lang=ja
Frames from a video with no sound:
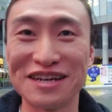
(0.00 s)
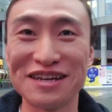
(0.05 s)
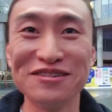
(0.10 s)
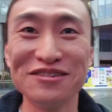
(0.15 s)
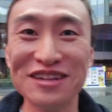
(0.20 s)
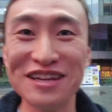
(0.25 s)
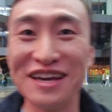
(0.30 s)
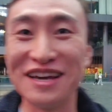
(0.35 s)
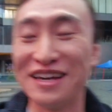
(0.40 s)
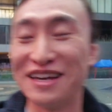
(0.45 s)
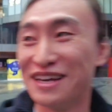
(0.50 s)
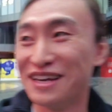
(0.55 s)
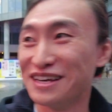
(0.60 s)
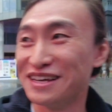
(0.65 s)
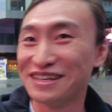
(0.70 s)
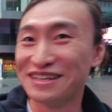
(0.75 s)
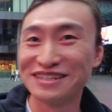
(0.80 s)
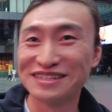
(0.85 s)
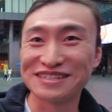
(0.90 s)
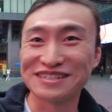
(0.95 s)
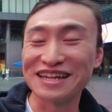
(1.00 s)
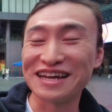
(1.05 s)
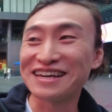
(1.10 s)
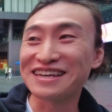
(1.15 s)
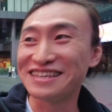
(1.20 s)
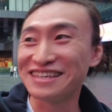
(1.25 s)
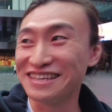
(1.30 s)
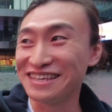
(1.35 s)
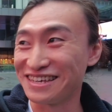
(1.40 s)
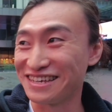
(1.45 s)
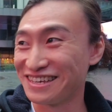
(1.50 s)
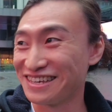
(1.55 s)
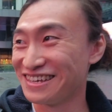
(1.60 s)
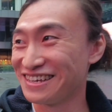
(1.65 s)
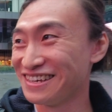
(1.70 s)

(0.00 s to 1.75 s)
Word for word: あのね、さっき